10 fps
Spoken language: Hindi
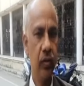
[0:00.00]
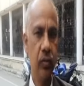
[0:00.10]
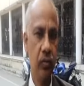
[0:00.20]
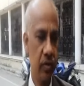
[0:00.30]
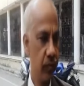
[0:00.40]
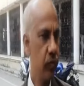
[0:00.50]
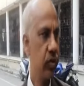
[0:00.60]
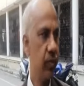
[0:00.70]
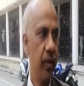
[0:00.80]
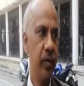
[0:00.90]
दोनों सब
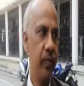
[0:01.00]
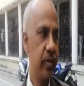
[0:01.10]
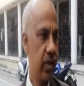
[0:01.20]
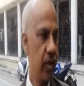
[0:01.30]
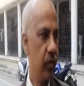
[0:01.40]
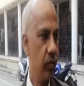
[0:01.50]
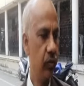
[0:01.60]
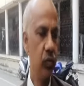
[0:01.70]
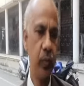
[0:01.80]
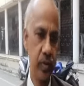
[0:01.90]
उसी मामले में सारे
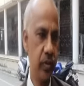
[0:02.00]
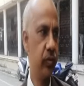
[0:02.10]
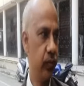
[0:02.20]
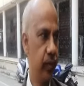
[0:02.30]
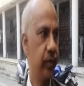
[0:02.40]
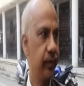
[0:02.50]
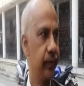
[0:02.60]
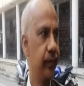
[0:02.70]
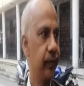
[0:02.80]
लोग उपस्थित हुए थे